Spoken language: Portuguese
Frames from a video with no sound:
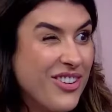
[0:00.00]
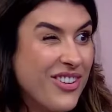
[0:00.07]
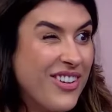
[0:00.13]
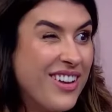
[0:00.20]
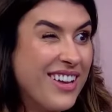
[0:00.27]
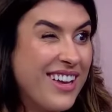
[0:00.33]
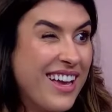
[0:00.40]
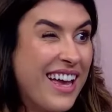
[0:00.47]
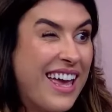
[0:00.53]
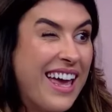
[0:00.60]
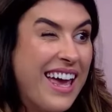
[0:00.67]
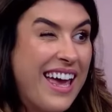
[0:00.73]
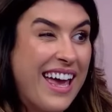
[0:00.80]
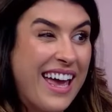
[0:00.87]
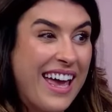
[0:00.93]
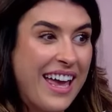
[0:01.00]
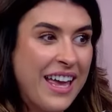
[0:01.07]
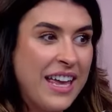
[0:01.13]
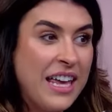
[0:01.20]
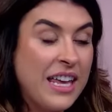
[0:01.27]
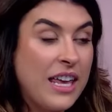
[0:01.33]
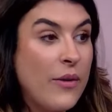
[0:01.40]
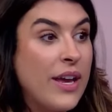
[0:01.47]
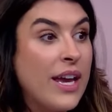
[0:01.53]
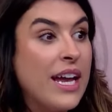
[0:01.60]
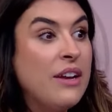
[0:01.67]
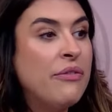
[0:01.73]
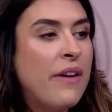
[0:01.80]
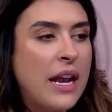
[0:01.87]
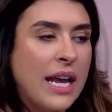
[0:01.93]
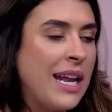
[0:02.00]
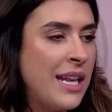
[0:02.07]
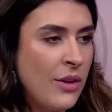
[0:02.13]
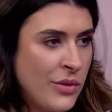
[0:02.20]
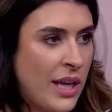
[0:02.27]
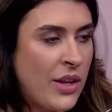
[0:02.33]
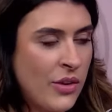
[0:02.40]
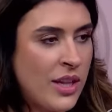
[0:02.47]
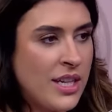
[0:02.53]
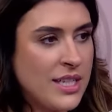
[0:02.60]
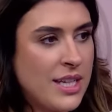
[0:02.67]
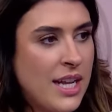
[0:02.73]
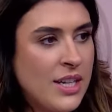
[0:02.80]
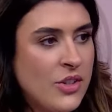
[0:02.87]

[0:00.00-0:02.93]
É molho de queijos? É, que eu e ele fala que ele não tem intolerância à